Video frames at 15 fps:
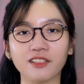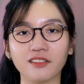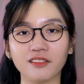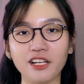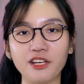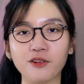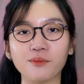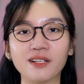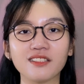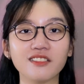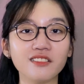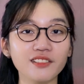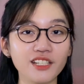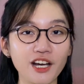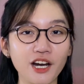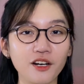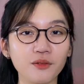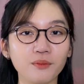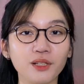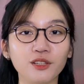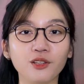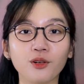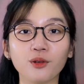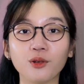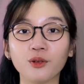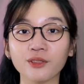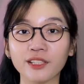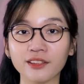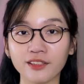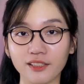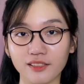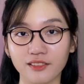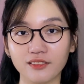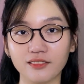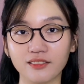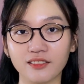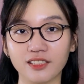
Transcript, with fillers: những điều mà trước giờ mình luôn luôn tin tưởng